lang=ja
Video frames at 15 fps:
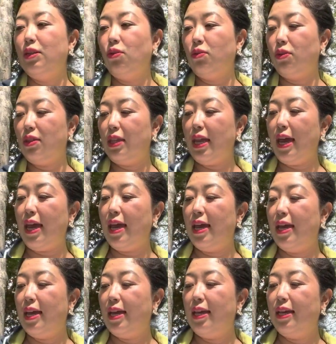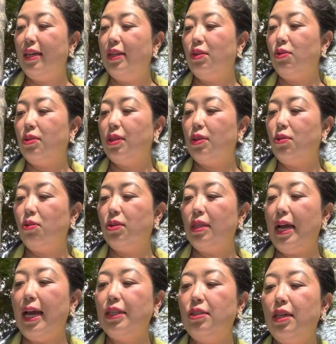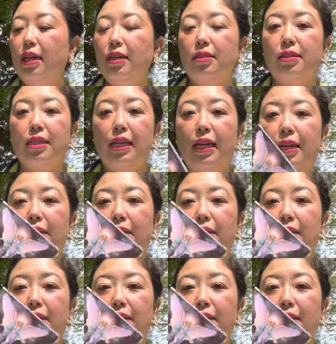拾って、拾って取って。はい、次、次、